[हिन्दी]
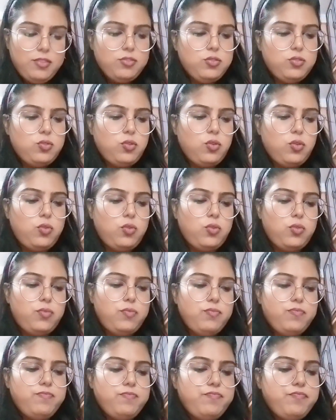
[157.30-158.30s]
सो
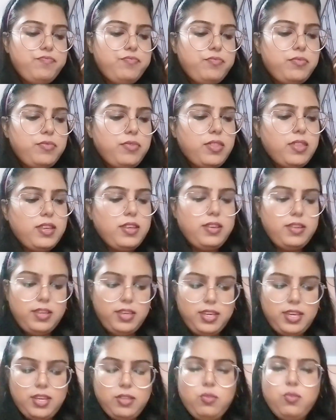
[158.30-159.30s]

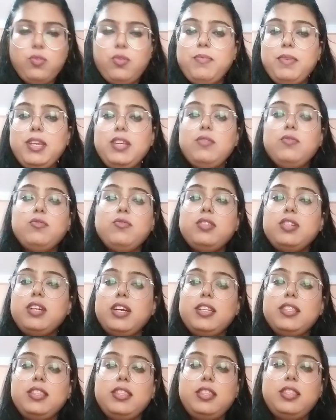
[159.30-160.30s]
so, ये दोनों मैं यूज़
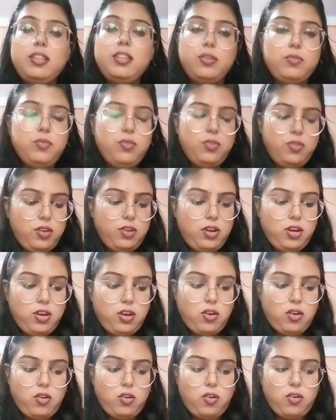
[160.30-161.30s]
करती हूँ
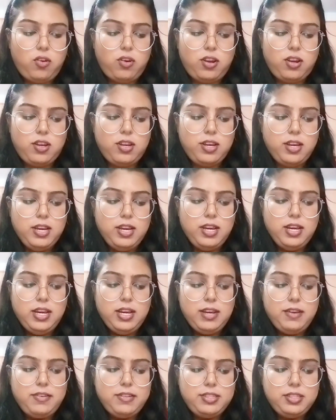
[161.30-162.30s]
और
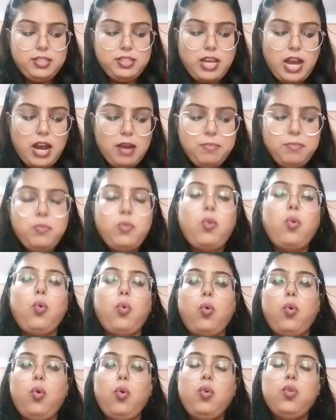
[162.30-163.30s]
शाम
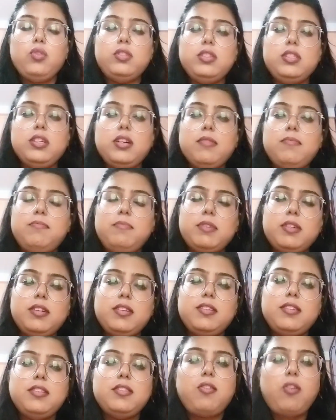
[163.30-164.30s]
को जब
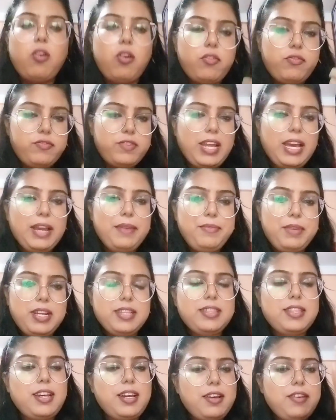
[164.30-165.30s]
ऑफ टाइम
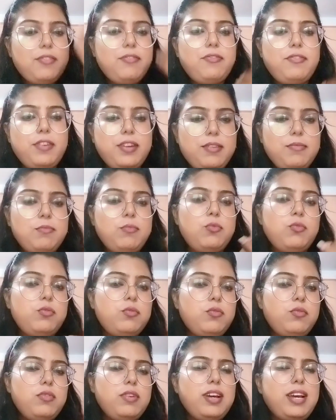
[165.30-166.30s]
रहता है फिर
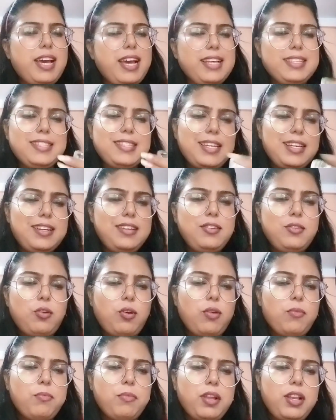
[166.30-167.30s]
मुंह ऐसे ही
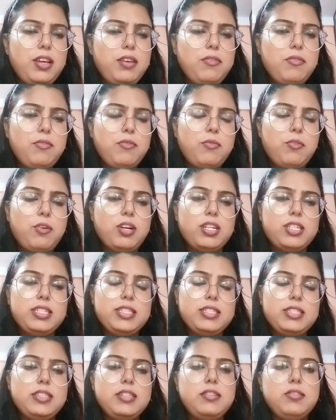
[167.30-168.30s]
नॉर्मली
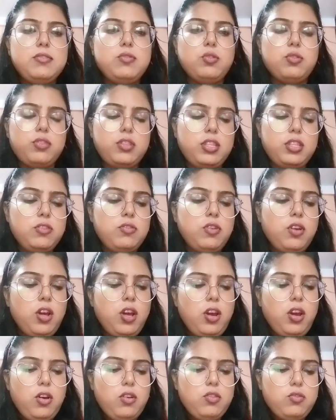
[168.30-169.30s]
वाटर से धोती हूँ
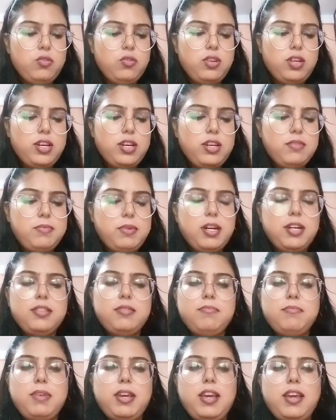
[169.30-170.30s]
धोने के
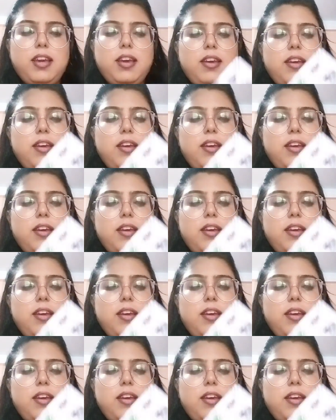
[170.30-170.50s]
बाद मैं